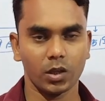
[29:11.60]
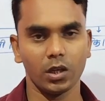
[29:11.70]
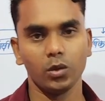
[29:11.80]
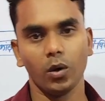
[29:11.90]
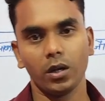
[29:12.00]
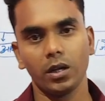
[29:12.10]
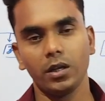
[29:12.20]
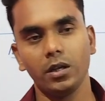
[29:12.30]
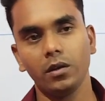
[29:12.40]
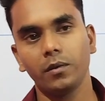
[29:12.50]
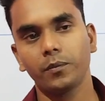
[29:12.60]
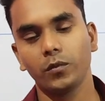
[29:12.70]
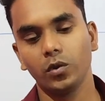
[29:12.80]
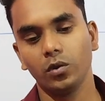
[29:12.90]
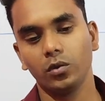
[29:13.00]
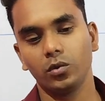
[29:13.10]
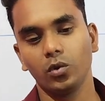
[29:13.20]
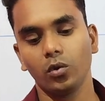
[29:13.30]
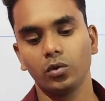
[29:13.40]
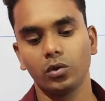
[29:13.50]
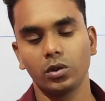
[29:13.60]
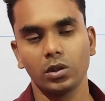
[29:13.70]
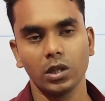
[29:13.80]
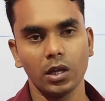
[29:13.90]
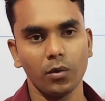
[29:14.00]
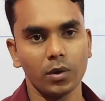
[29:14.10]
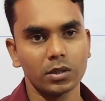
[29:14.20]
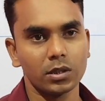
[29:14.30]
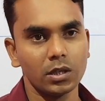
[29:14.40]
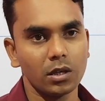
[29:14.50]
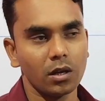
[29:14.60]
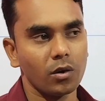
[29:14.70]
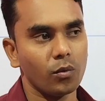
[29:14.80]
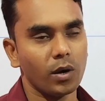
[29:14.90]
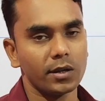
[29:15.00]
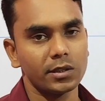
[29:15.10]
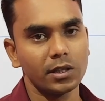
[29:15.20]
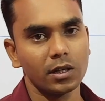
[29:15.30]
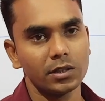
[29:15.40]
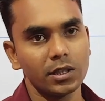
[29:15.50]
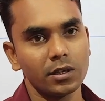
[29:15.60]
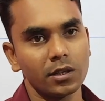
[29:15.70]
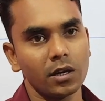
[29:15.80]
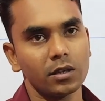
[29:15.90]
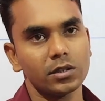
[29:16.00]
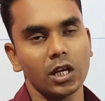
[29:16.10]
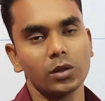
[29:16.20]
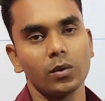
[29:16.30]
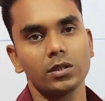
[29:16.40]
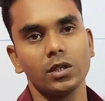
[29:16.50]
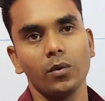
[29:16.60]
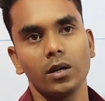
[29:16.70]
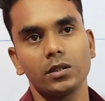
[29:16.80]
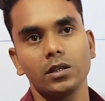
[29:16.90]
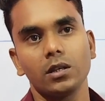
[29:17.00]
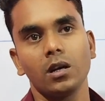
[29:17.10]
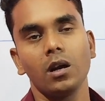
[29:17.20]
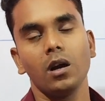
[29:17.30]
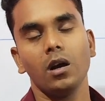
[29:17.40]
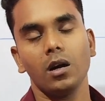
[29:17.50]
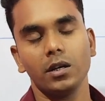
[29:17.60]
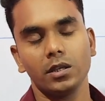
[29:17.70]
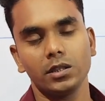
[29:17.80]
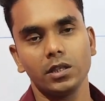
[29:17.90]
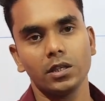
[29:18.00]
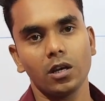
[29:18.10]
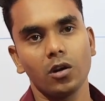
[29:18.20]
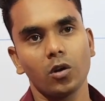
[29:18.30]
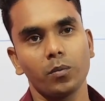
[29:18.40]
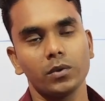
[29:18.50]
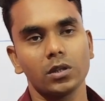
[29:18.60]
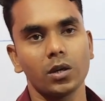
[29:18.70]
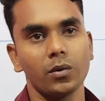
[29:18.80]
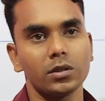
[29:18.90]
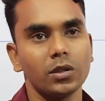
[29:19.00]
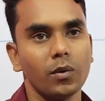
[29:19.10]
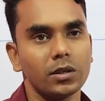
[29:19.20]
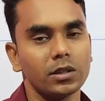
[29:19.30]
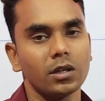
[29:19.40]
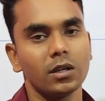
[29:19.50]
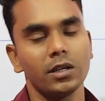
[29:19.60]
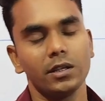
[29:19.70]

के द्वारा ही जो त्रिवर्षीय वार्षिक एजेंडा सात वर्षीय वार्षिक एजेंडा और पंद्रह वर्षीय वार्षिक